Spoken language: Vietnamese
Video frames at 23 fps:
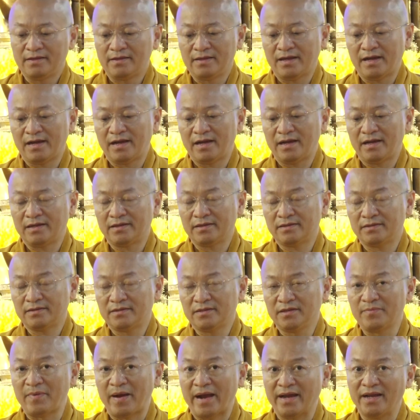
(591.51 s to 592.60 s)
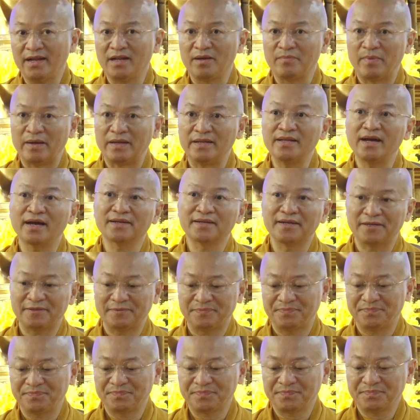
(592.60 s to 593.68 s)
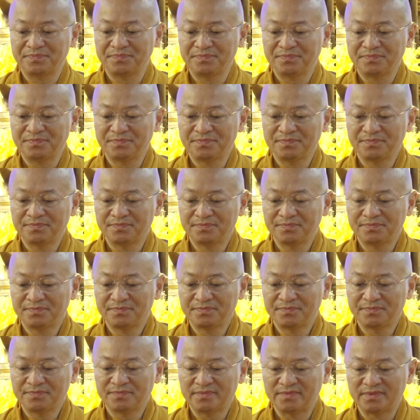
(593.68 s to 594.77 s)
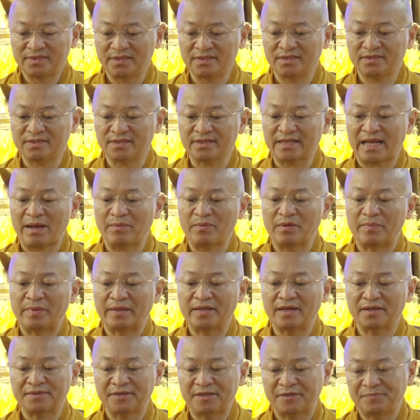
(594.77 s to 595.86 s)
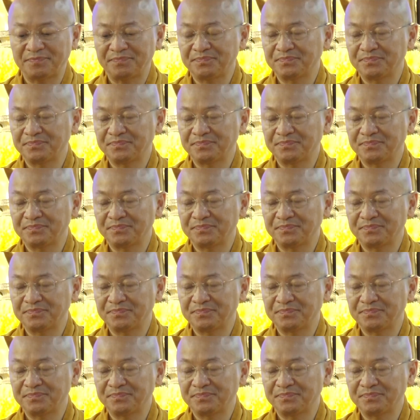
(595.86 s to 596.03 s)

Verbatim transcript: và thứ bảy là bệnh thất đức thứ tám là bệnh thất đức